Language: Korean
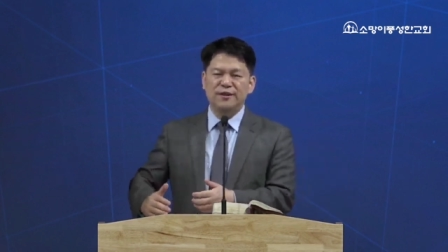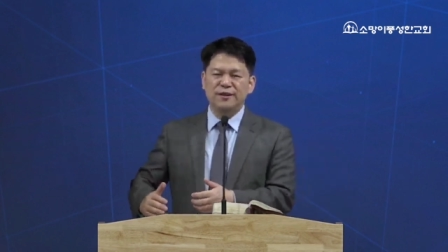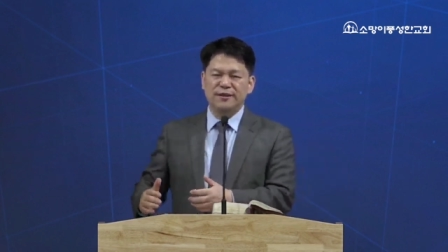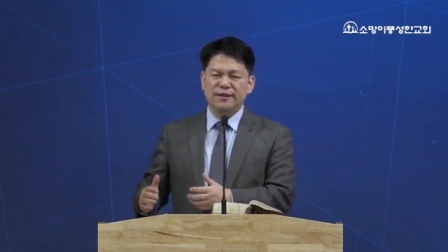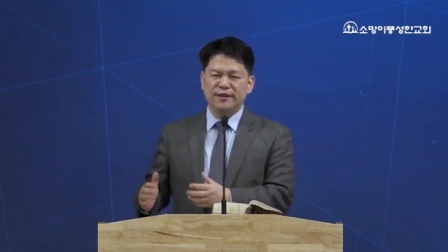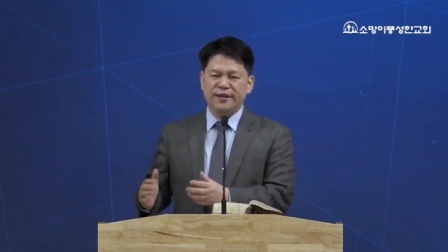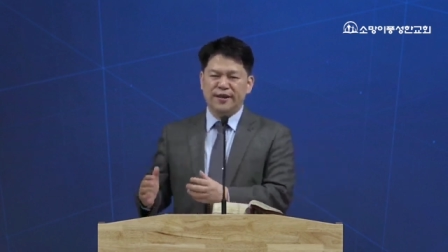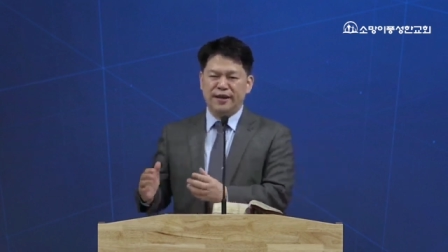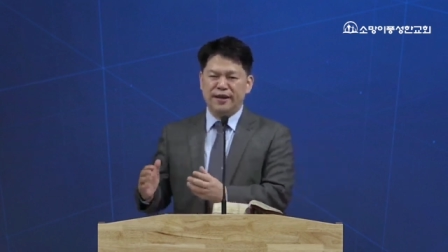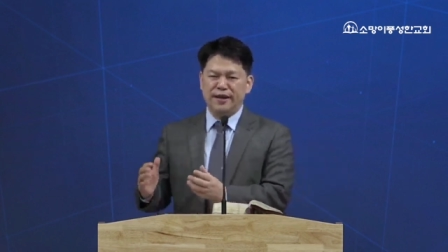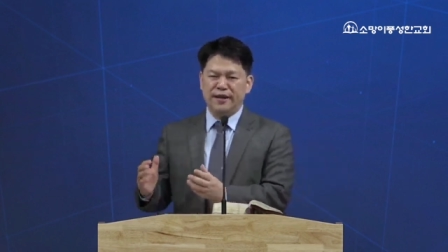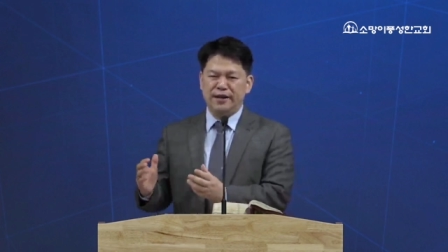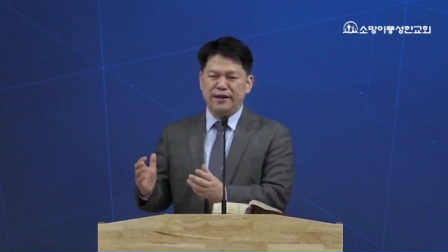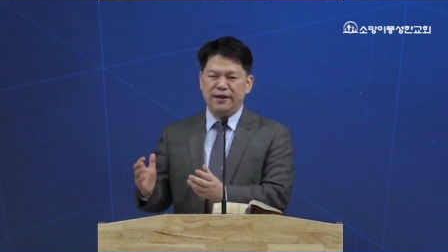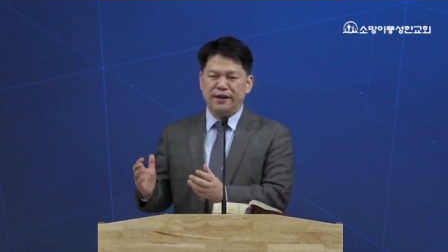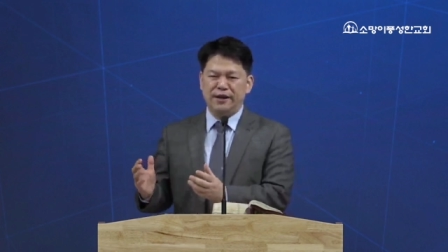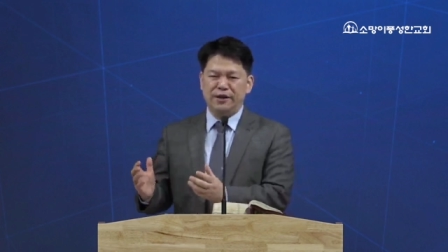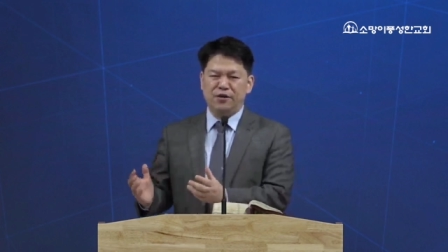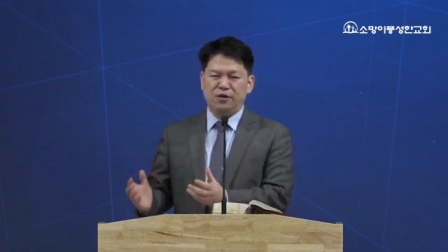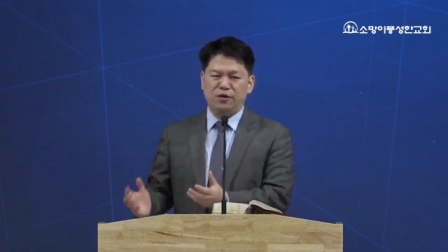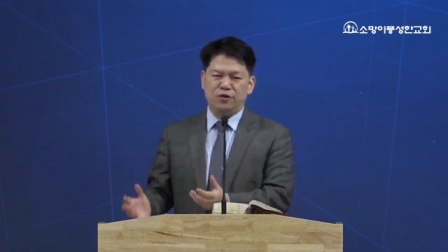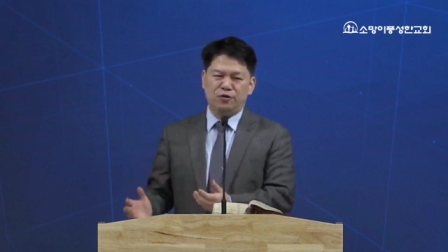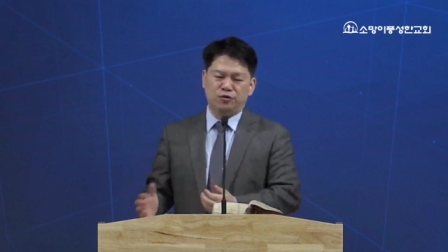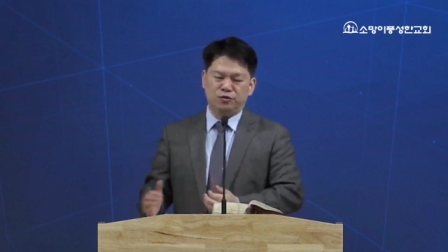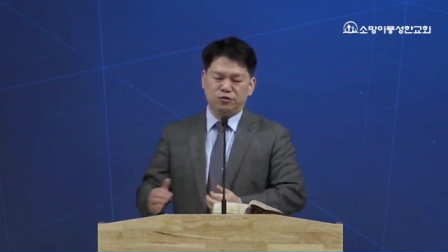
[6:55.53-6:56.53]
개인의
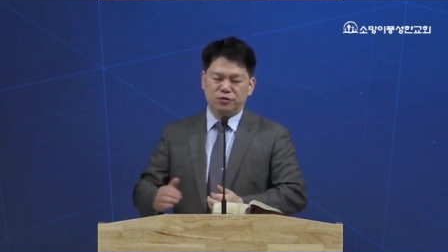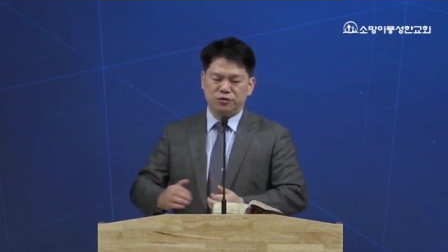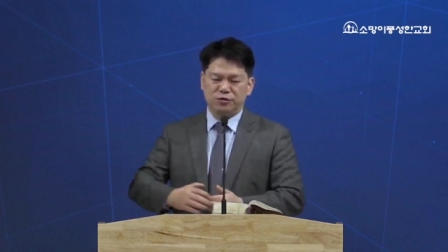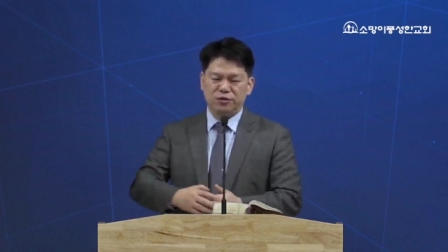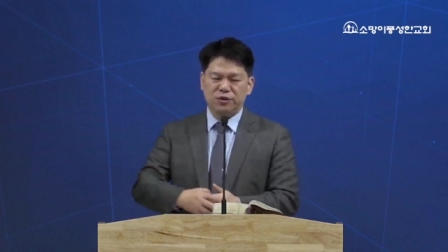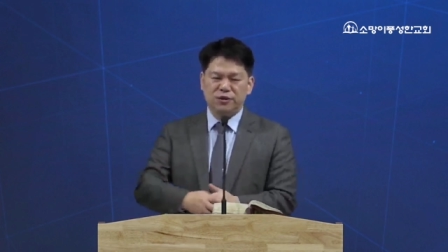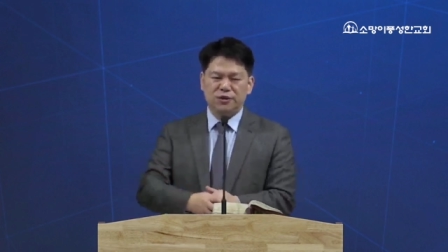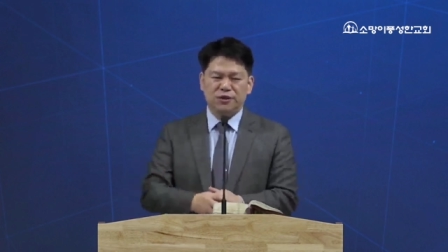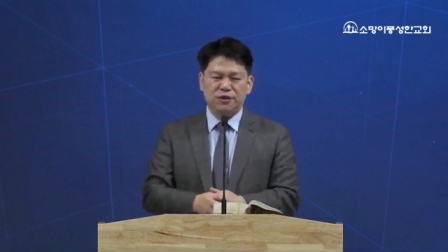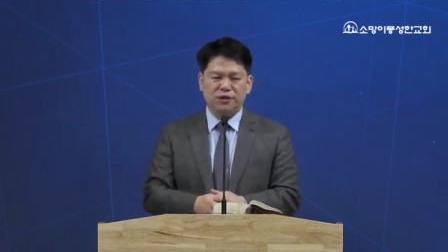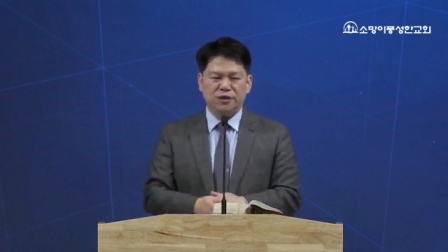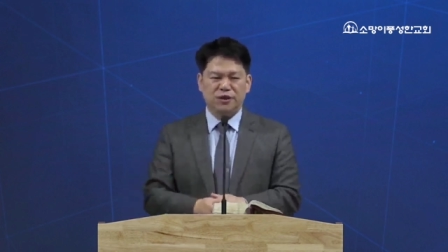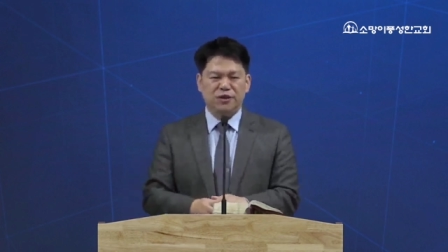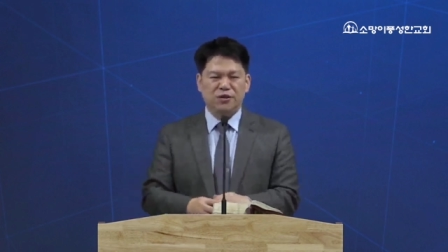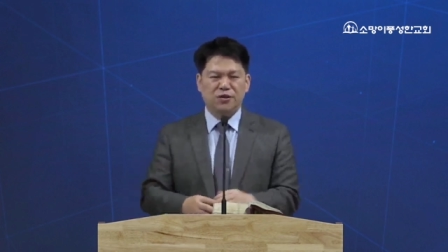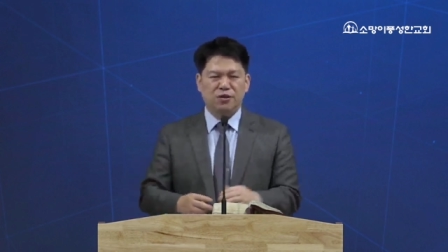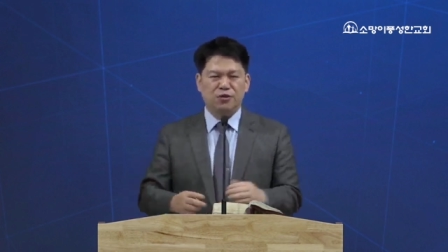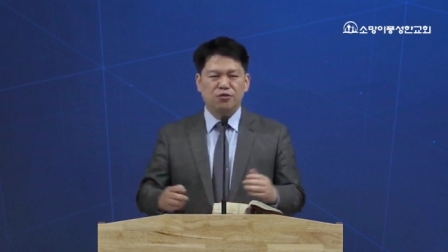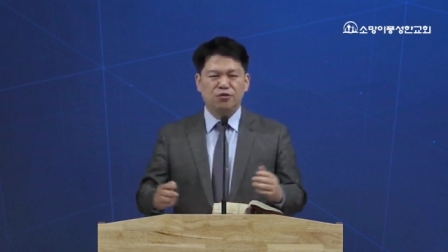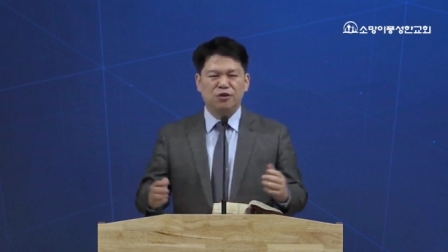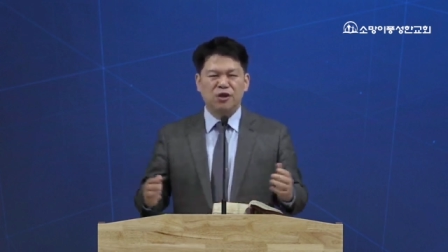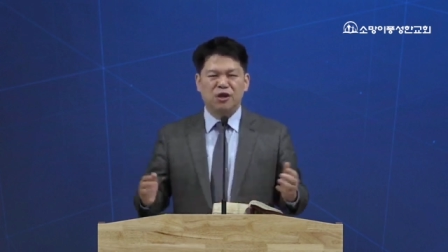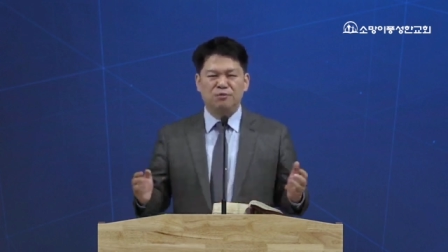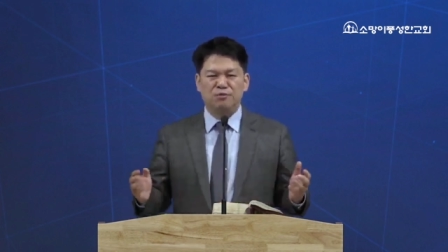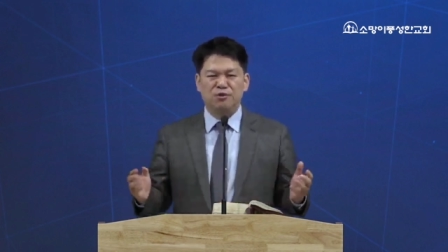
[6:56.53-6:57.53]
거룩, 이
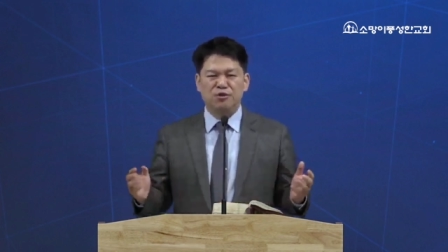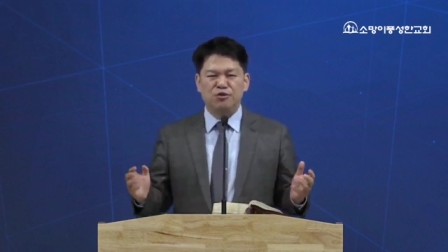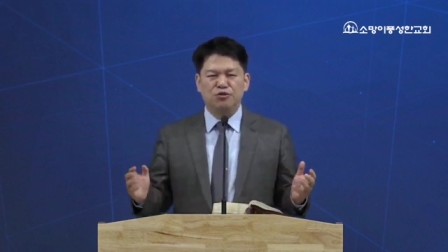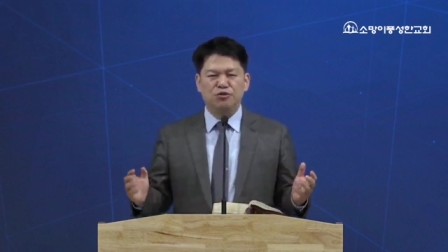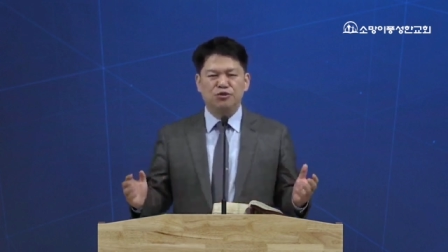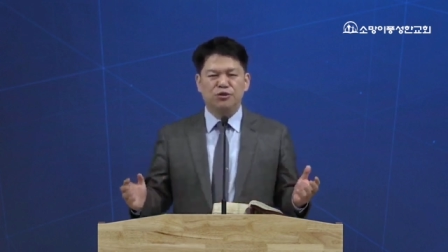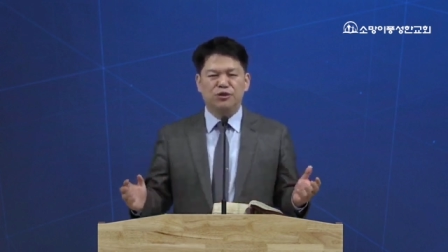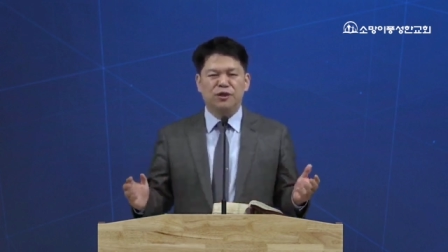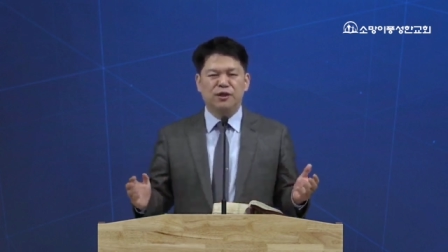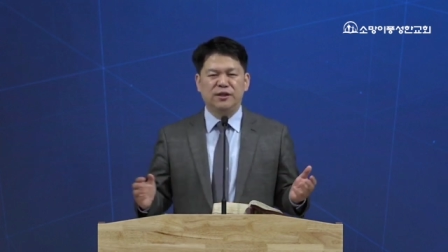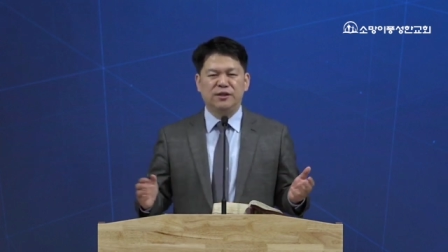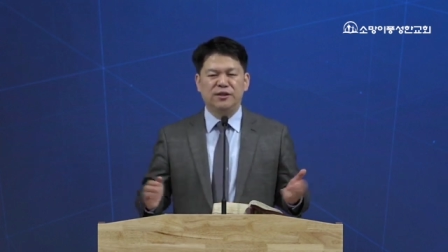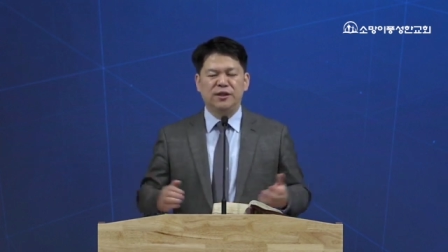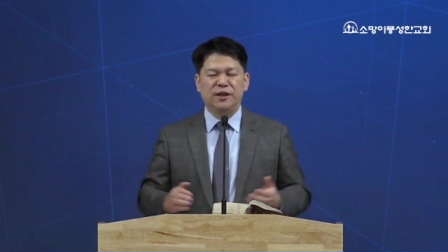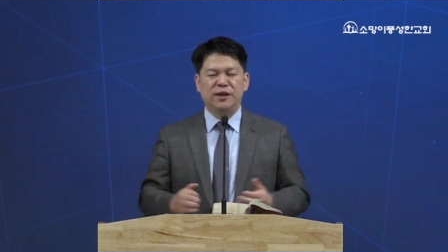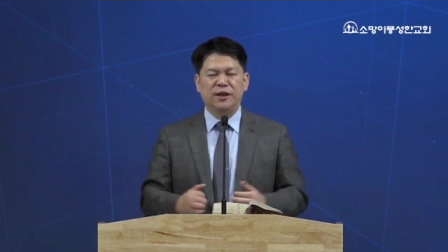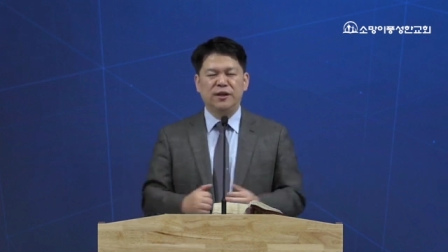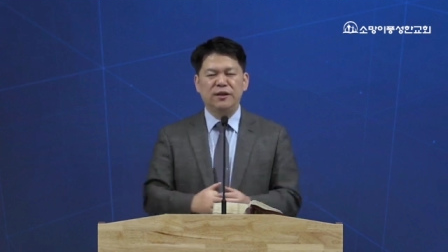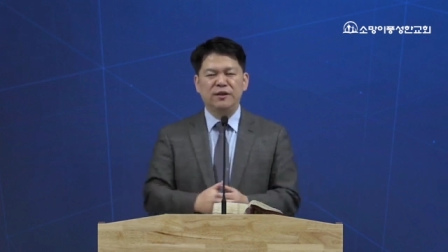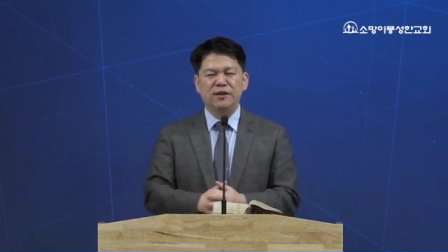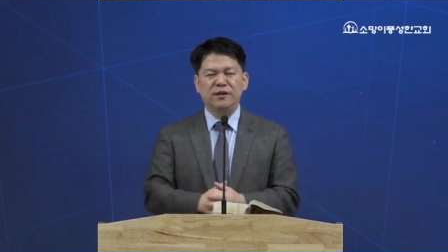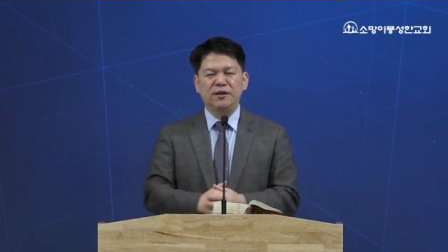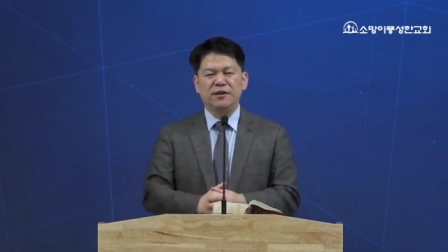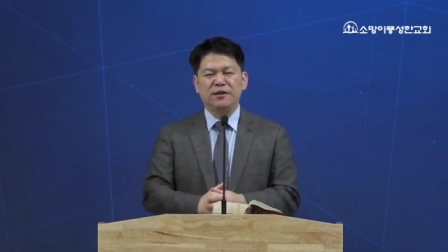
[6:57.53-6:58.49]
거룩함이 유지될 때